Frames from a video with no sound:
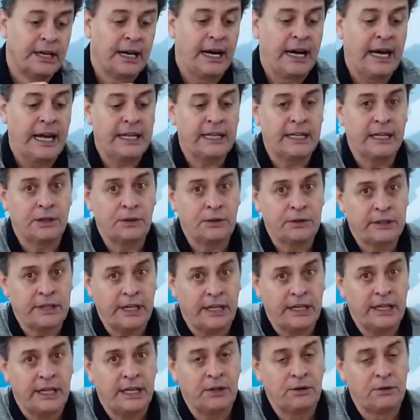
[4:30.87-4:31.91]
ainda não
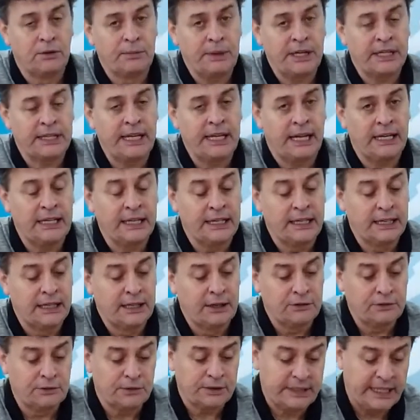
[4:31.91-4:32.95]
tem nenhum
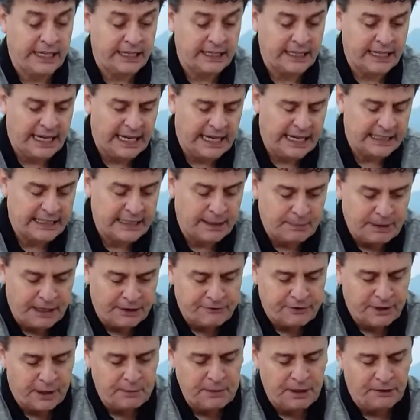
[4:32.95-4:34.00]
medalhão, não tem nada,
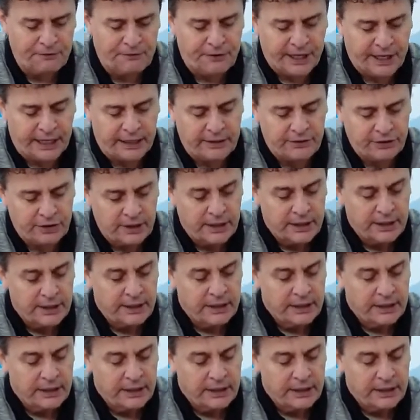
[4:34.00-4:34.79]
mas vamos em frente.